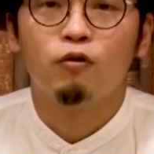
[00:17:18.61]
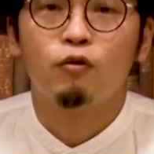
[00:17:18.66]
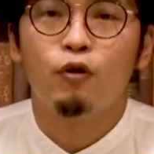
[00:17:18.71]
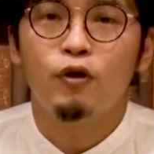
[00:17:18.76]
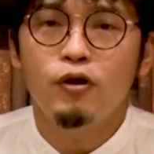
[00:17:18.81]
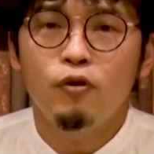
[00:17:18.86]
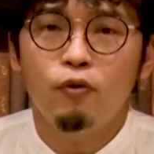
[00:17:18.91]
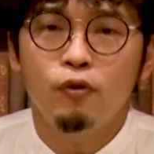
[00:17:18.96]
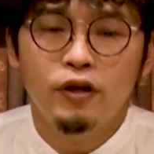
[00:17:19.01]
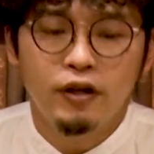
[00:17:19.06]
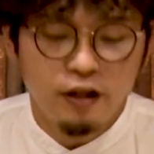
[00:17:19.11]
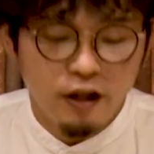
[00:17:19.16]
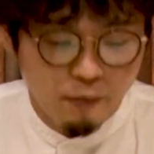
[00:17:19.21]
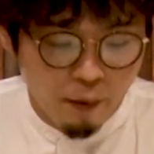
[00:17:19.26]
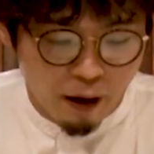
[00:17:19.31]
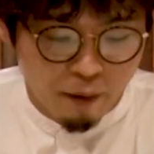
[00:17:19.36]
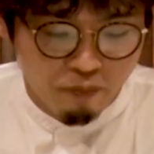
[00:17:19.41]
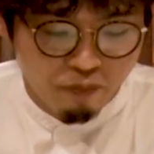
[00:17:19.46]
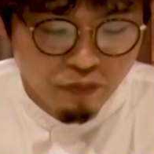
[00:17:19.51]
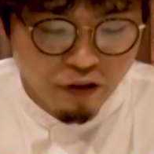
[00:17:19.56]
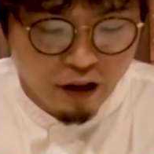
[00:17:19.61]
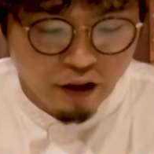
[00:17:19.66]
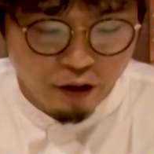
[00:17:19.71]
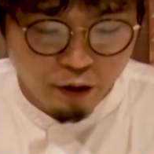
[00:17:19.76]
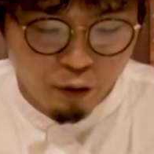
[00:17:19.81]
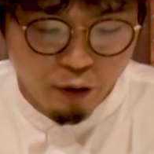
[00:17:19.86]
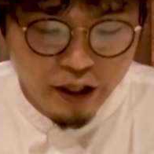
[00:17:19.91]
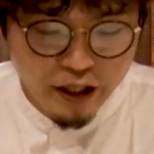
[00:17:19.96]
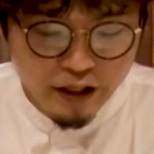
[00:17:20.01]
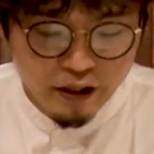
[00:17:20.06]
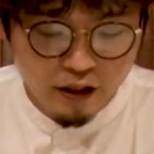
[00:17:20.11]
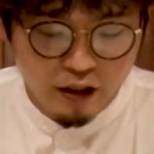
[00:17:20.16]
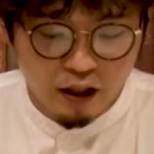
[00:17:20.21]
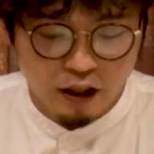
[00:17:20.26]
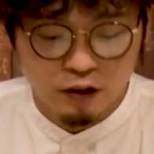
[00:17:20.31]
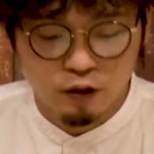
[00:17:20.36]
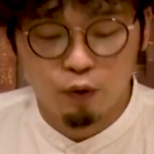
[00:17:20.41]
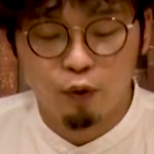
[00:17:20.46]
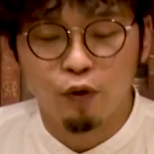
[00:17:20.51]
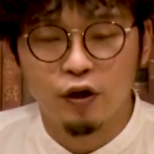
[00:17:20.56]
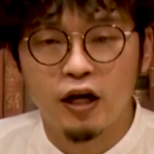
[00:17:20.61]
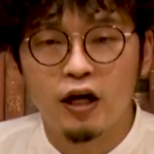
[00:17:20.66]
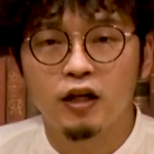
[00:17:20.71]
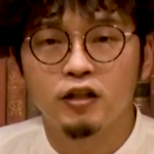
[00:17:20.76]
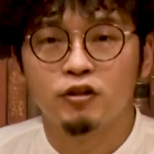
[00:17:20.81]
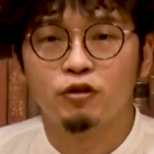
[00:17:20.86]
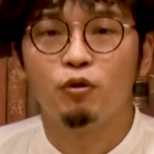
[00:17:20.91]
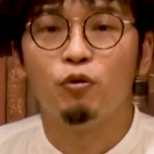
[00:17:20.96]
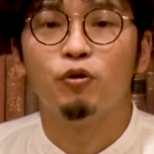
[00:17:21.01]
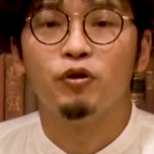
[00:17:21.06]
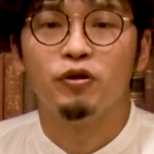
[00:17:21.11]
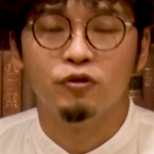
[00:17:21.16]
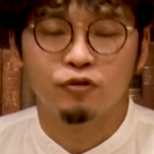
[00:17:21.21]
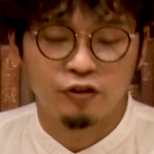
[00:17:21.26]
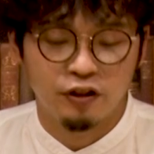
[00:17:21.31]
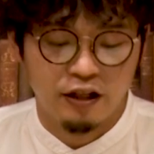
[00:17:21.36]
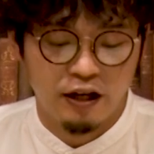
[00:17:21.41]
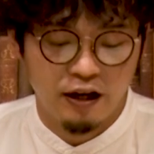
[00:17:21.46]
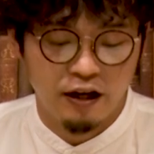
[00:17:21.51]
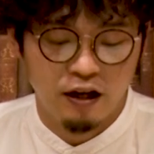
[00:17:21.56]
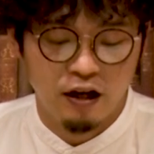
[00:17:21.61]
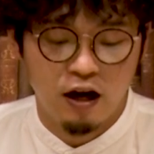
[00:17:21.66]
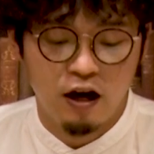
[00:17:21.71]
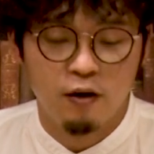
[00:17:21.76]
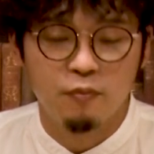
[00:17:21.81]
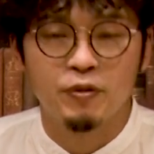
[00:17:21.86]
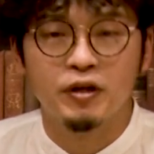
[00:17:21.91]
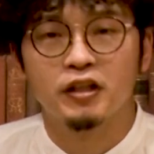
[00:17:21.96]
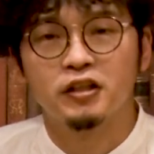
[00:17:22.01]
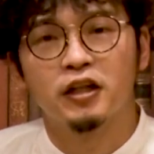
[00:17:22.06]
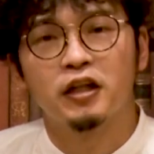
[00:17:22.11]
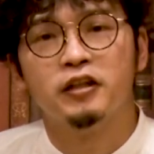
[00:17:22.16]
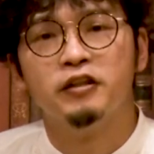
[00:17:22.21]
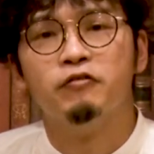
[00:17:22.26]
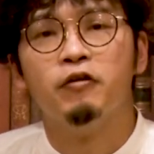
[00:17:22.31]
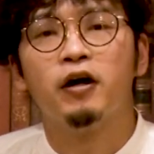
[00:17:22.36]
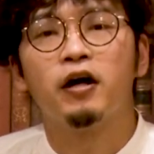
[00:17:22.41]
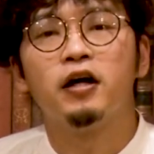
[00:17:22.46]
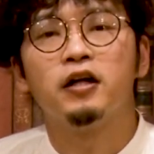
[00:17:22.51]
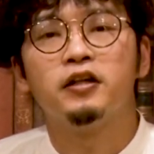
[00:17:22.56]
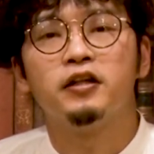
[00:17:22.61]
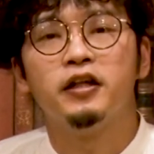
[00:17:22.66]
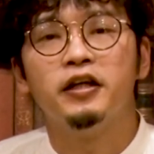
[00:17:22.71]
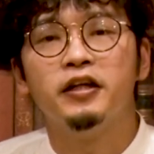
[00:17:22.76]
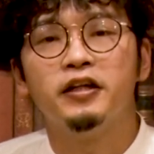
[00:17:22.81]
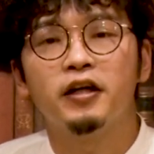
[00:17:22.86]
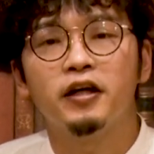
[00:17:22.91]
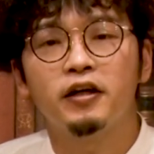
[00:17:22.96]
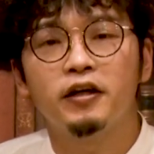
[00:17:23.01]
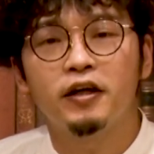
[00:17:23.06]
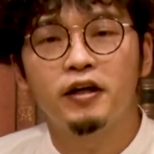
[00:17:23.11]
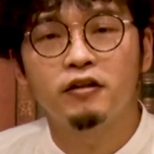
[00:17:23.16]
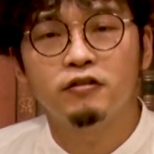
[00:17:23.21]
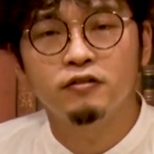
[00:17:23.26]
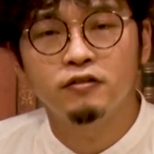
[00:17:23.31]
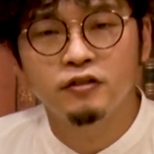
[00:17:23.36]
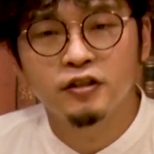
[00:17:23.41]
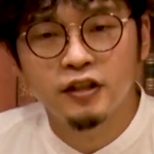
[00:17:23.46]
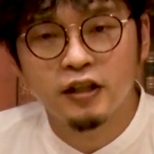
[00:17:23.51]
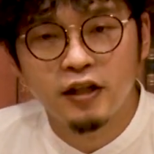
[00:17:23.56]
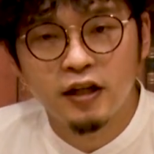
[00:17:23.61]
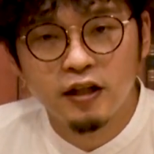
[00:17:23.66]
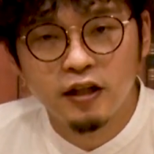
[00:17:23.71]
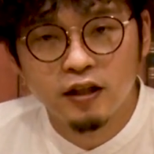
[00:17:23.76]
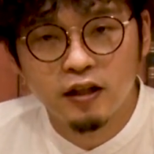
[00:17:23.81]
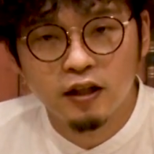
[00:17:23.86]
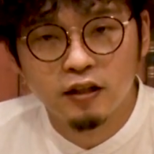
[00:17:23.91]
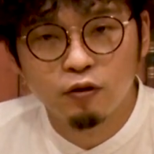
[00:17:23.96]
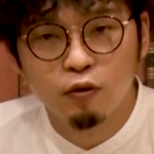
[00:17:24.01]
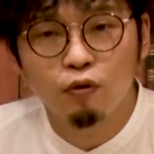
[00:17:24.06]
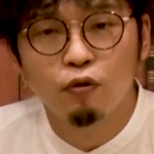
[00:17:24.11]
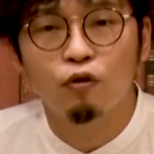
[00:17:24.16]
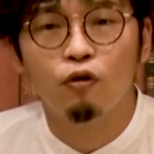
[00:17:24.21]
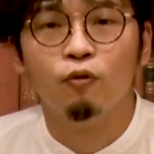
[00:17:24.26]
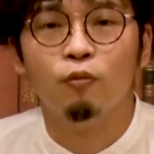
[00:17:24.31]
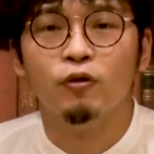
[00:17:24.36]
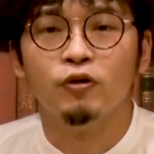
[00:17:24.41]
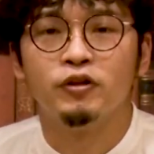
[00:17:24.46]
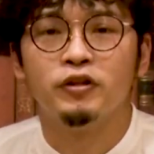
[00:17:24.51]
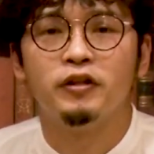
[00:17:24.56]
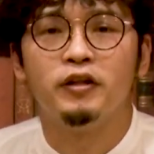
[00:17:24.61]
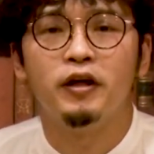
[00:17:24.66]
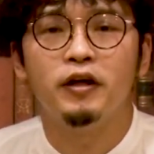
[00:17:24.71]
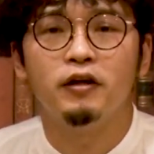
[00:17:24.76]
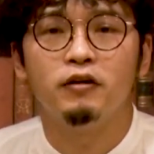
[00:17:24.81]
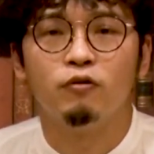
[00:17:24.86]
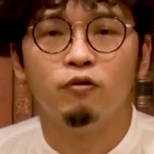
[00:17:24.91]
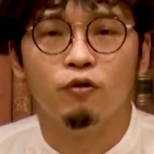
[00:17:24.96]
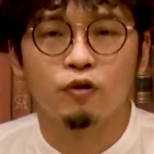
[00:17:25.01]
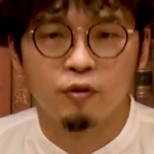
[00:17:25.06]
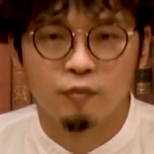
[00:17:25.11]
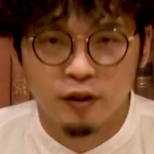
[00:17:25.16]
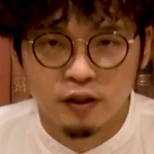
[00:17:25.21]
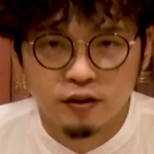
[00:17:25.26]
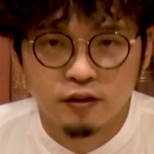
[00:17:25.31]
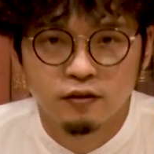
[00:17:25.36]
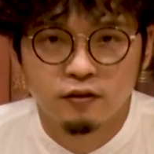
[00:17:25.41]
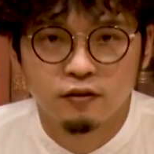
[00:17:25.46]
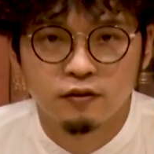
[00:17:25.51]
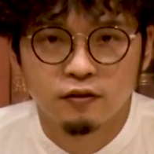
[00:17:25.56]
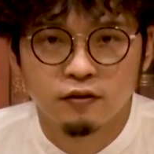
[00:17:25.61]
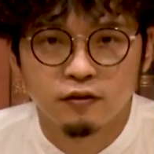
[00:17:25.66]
これを聞けばより火葬や葬儀の世界が皆さんに分かっていただけるんじゃないかなと思っております。